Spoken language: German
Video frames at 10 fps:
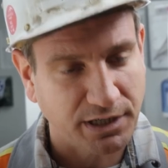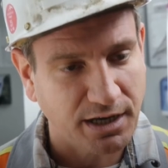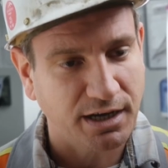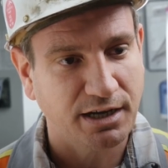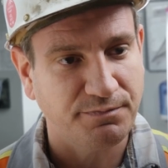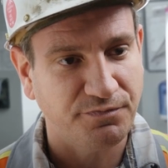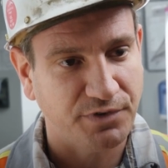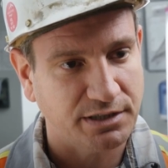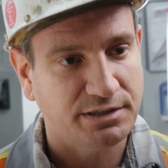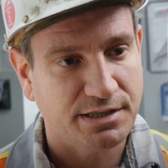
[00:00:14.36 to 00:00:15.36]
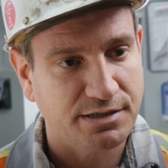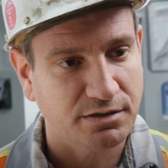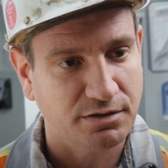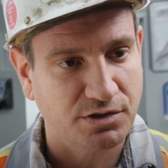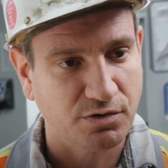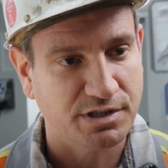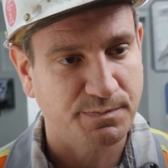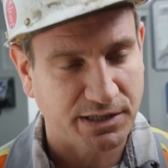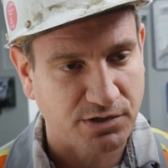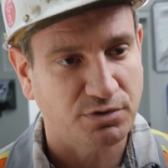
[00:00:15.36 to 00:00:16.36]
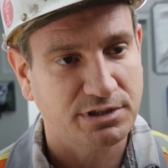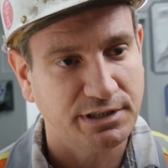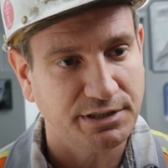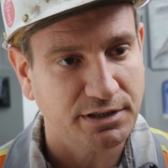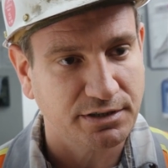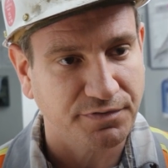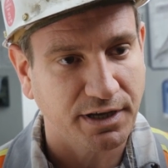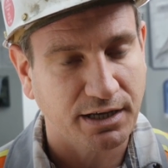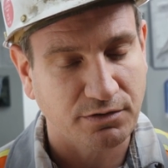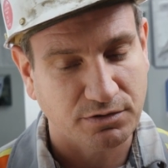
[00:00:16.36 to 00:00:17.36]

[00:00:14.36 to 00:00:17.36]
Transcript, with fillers: Fehler haben, werden diese zur Inspektionslinie gefahren